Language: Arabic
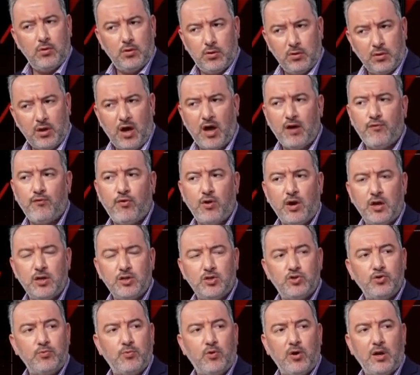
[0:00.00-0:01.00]
نعرفوا
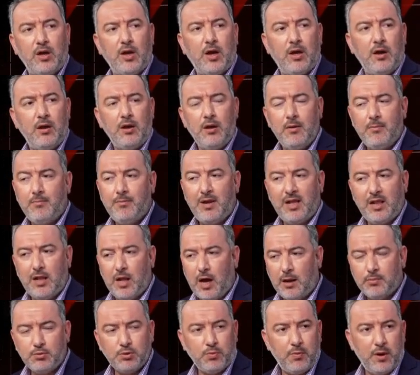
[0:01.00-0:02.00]
رئيس الجمهوريه ما
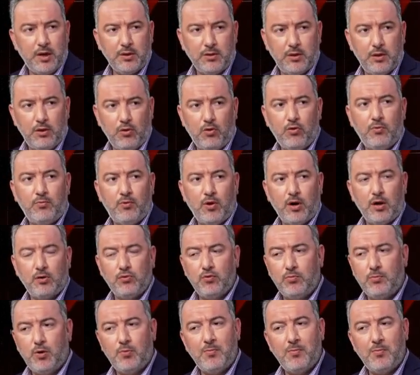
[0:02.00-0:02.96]
يتلعبش بهذه الامور هذو وما